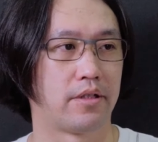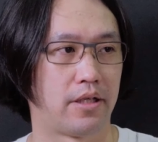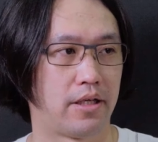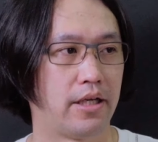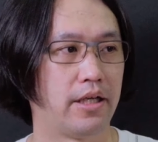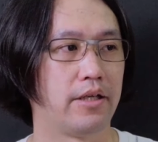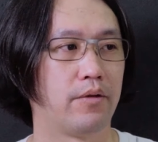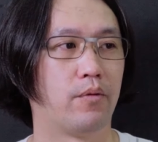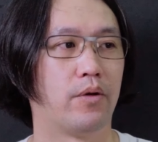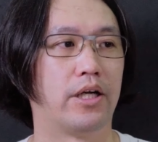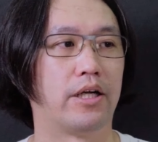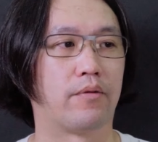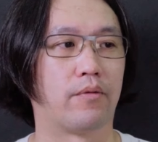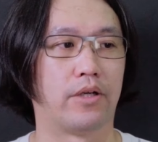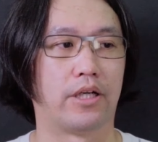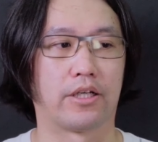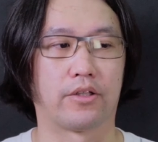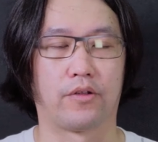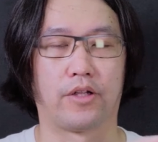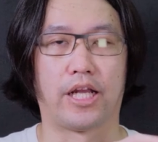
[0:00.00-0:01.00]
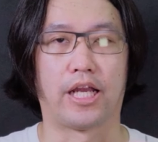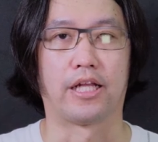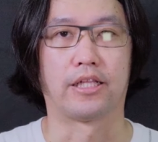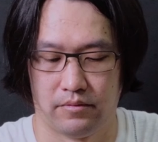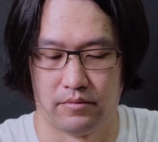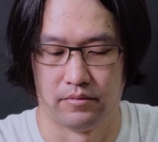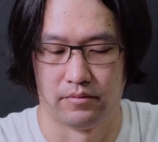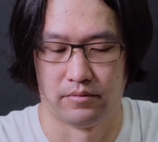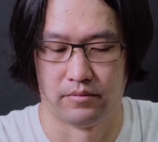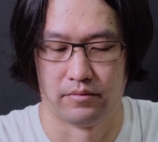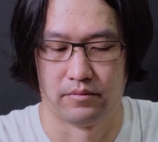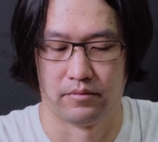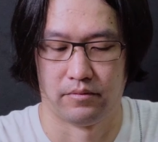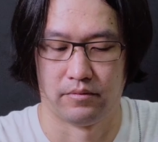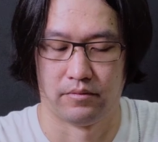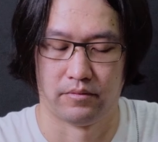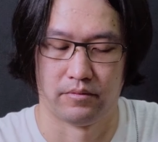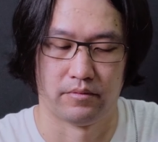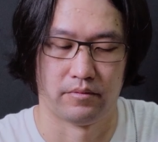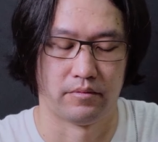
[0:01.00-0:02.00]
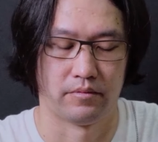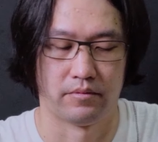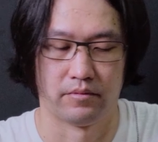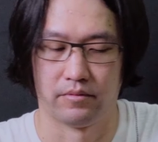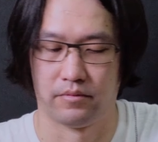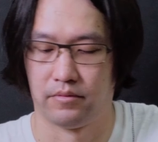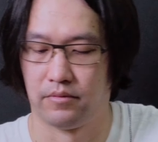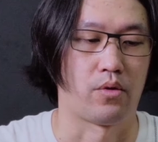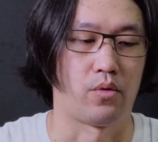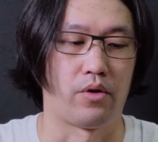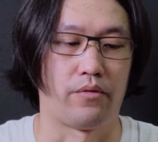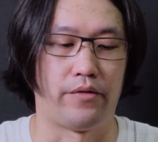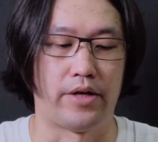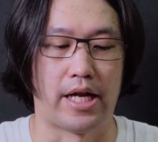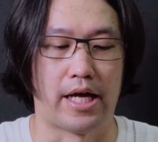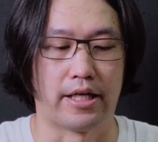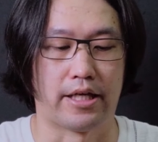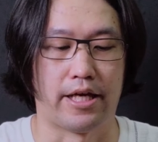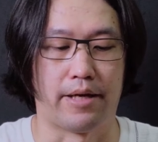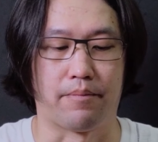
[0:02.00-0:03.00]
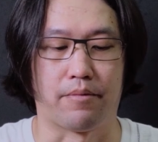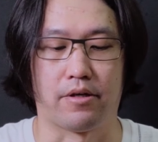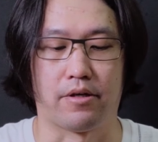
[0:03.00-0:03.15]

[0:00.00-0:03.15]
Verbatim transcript: เฮ้ยเวิร์กเวิร์กตัวเนี้ยส่วนเวลาเก็บ